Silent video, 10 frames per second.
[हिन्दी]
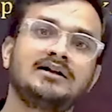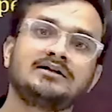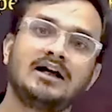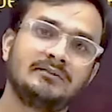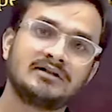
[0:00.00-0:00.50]

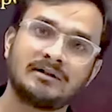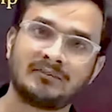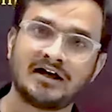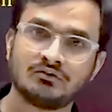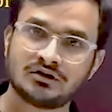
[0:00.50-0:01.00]
करता है हमें
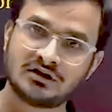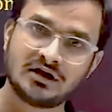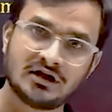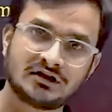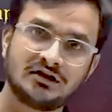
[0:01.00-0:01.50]
सप्लाई उसी
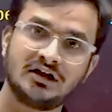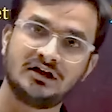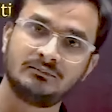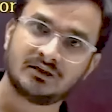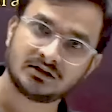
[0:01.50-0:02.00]
तरीके से
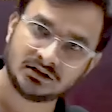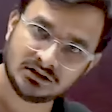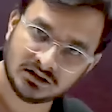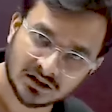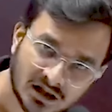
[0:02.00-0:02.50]
देनी
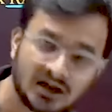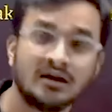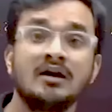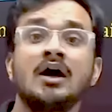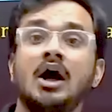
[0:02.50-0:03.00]
पड़ती है
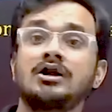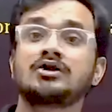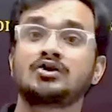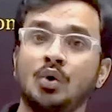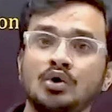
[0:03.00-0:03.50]
और
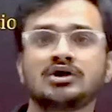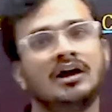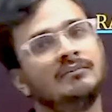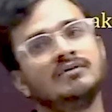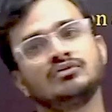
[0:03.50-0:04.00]

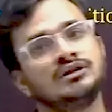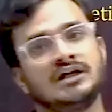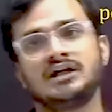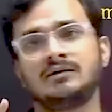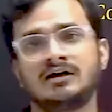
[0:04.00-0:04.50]
सोच हमें उसी
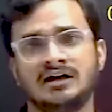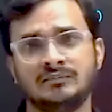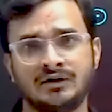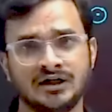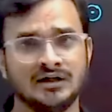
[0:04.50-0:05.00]
तरीके की
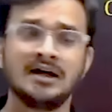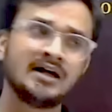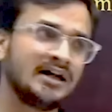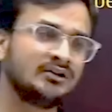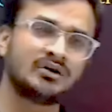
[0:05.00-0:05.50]
बनानी पड़ेगी
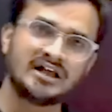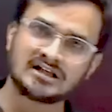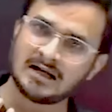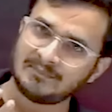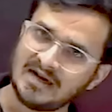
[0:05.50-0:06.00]
नहीं तो
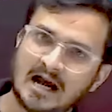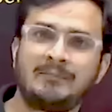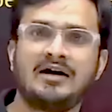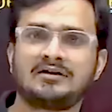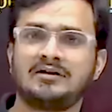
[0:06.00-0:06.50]
रेस से अपने
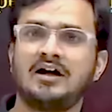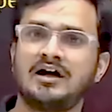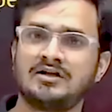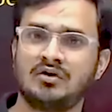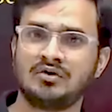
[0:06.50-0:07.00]
आप हट
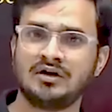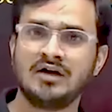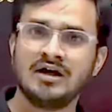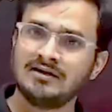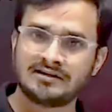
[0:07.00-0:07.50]
हट जाओगे
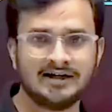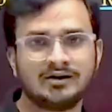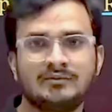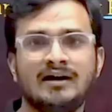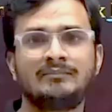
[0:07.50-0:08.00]

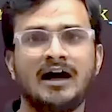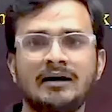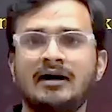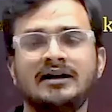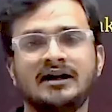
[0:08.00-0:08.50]
इसीलिए तो मैं
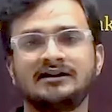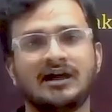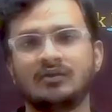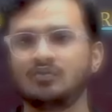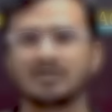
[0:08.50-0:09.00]
बार बार
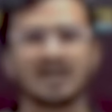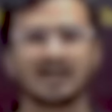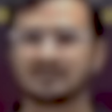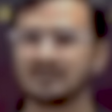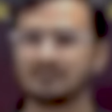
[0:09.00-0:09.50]
कहता हूं कि
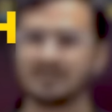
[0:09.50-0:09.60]
आधी